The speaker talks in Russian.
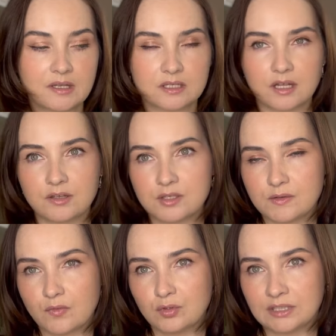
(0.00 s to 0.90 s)
Скорее
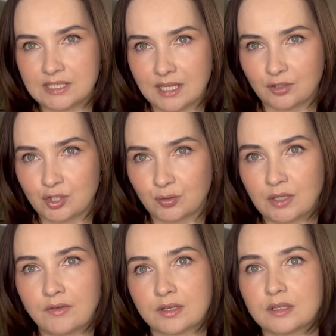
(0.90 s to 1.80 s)
всего, тридцаточку,
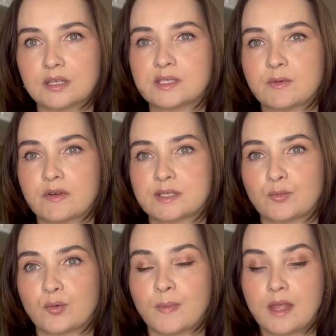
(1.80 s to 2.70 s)
наверное, я себе
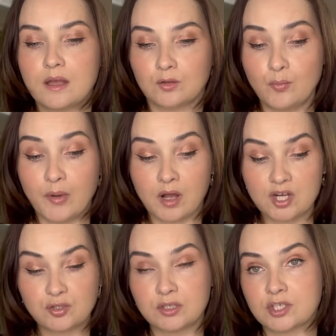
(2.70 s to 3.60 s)
возьму, но
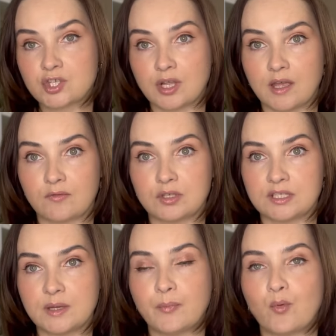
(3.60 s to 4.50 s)
пока что не нашла его
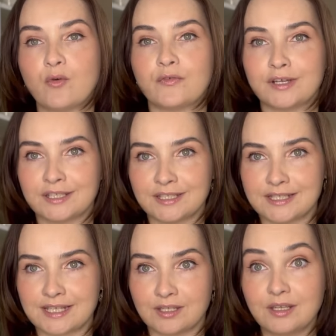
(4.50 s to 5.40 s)
нигде по выгодной
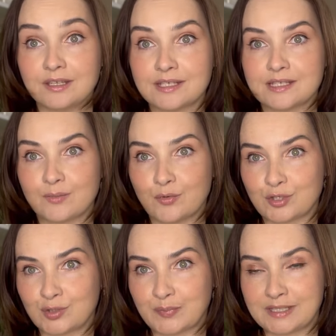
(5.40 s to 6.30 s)
цене. Если
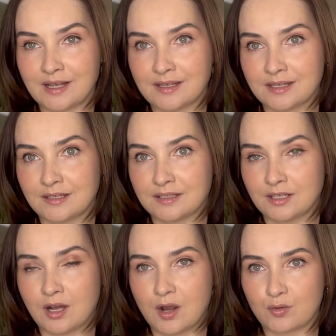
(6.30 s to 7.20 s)
можете подсказать,
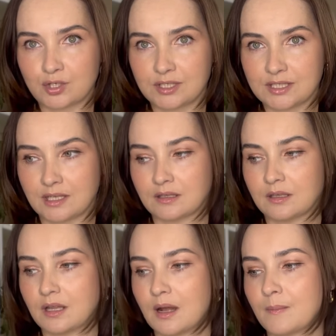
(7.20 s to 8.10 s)
где хорошие цены
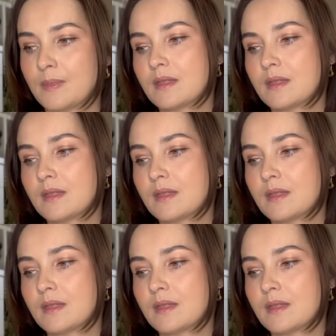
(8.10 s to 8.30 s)
на